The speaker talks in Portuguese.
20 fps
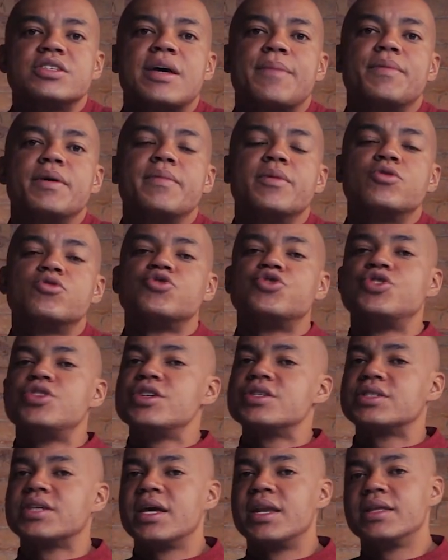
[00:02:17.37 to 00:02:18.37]
a Bíblia nos
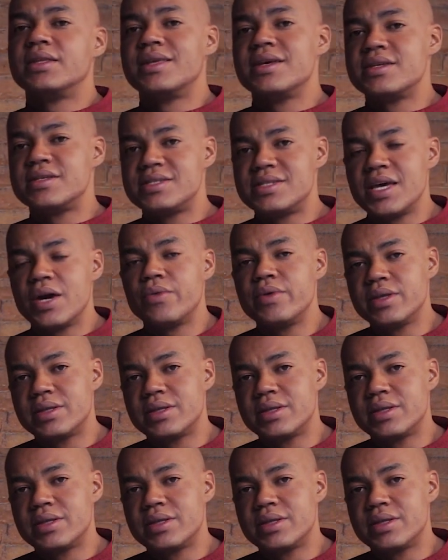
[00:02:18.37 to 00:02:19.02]
diz que ele desceu